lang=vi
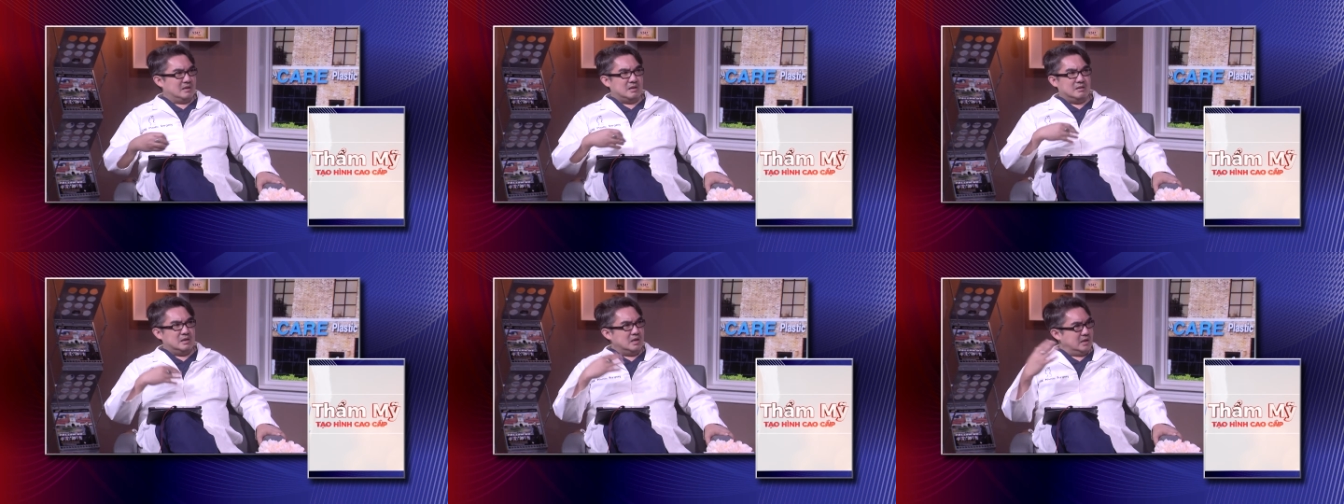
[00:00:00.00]

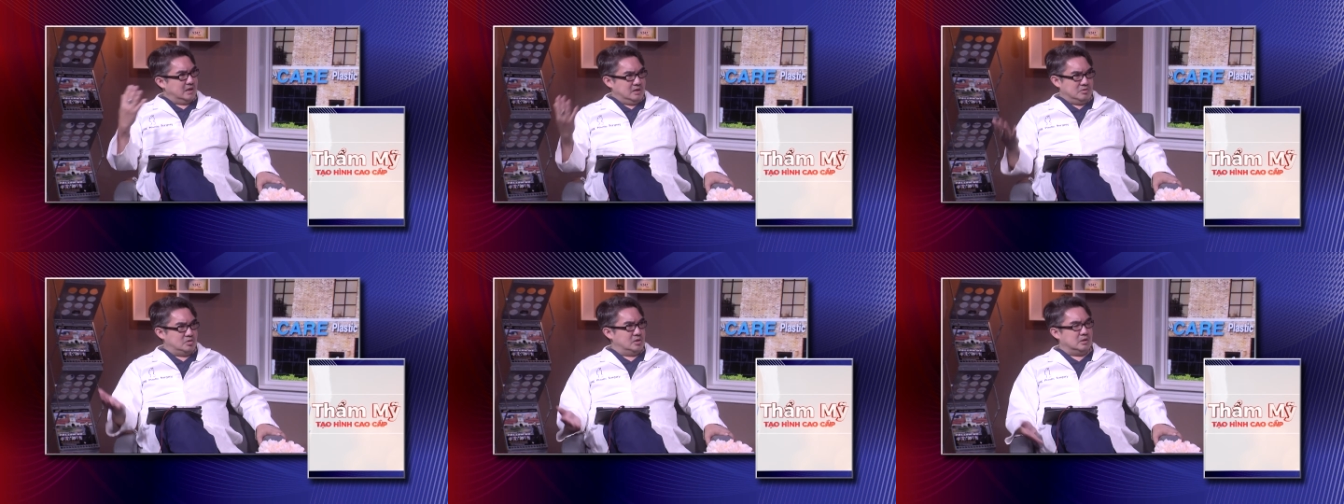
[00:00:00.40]
có rất là
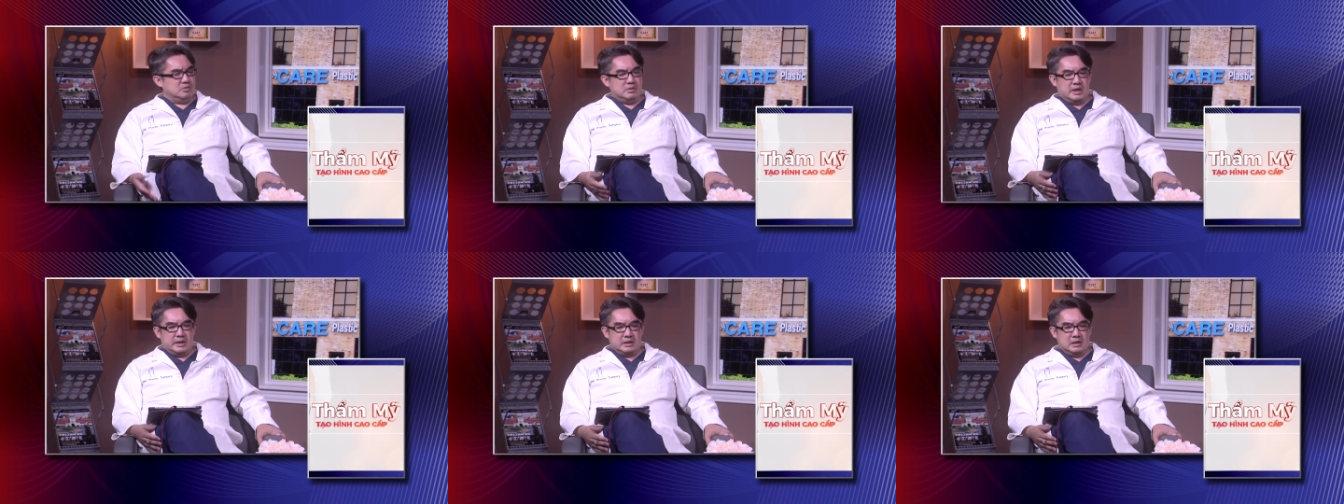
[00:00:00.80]
nhiều chuyện lú
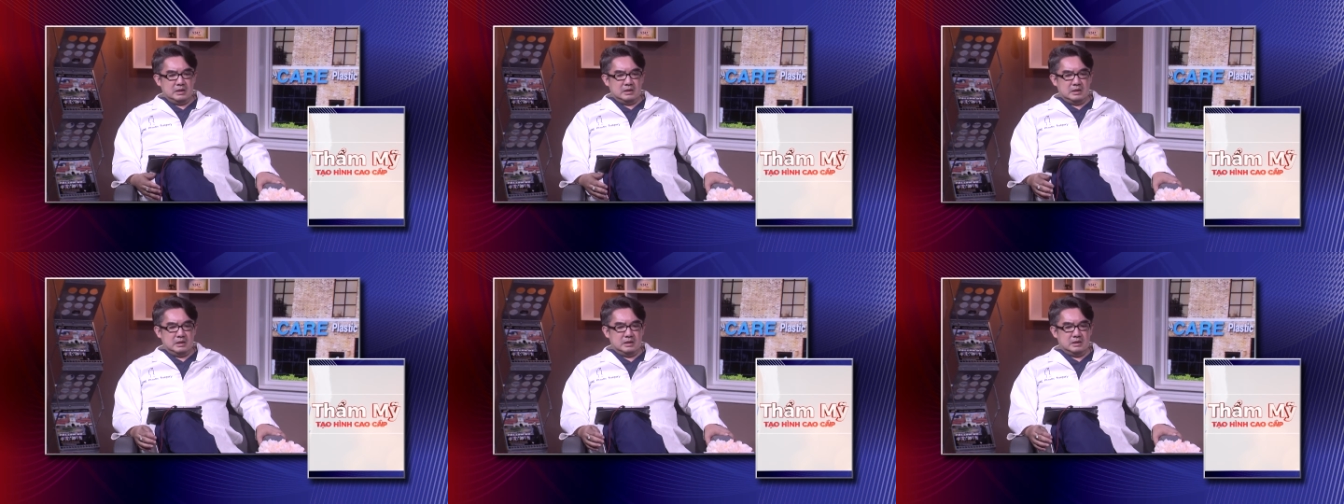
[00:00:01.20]
lẫn nó,
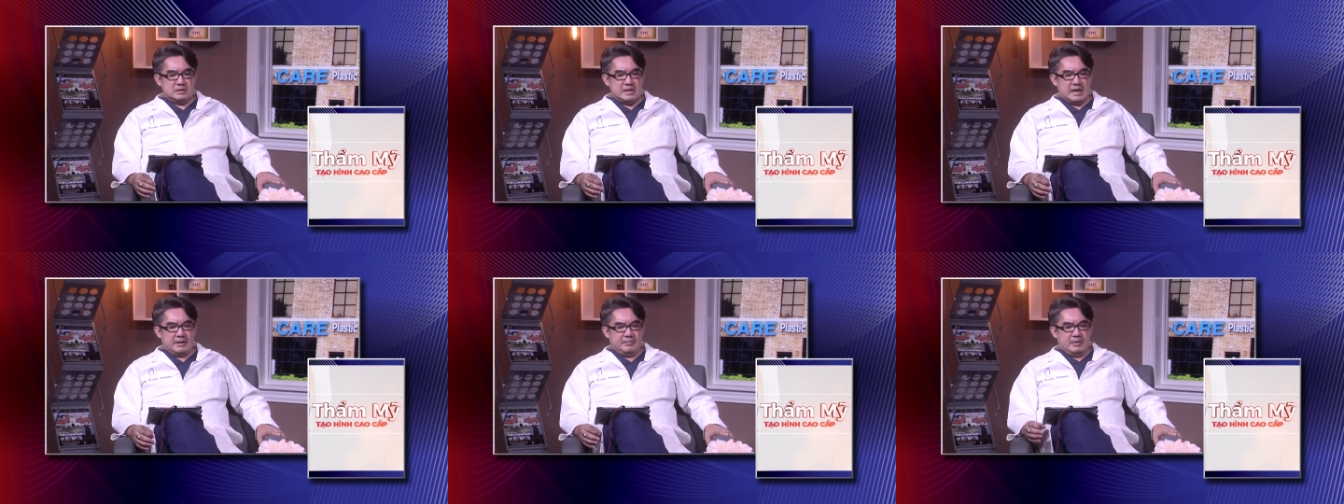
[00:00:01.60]
nó, nó ra dạ.